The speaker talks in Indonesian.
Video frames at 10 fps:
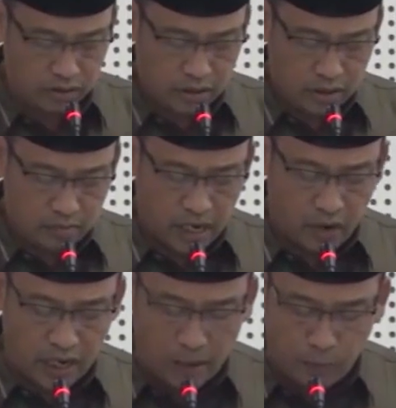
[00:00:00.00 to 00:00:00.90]

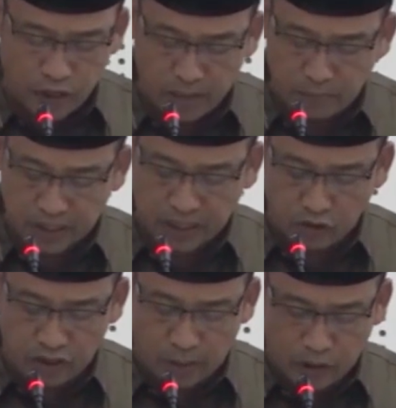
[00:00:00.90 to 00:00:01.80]
Perjuangan, fraksi
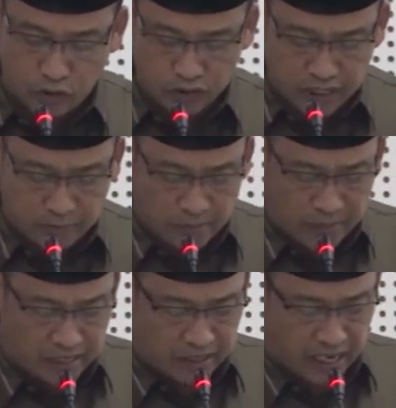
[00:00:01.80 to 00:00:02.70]
PKB,
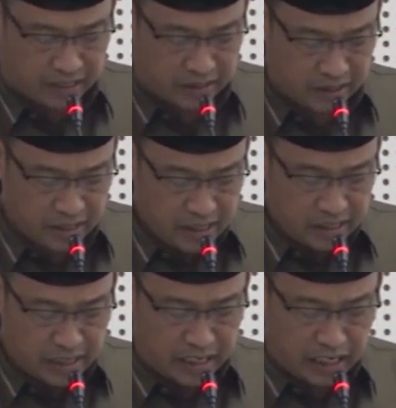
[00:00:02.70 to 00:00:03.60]
fraksi PKS,
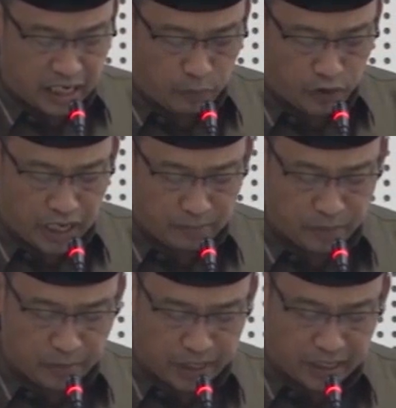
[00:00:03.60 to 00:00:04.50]
fraksi
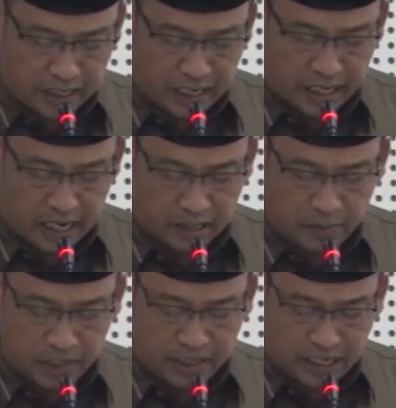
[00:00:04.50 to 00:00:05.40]
Gerindra,
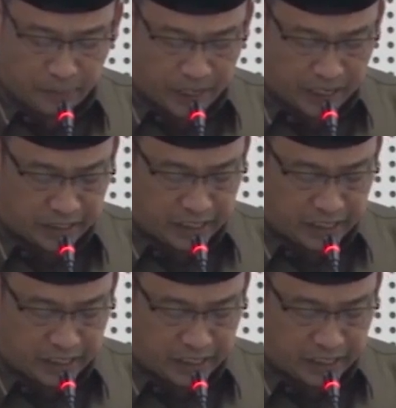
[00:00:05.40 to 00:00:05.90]
fraksi Golkar, dan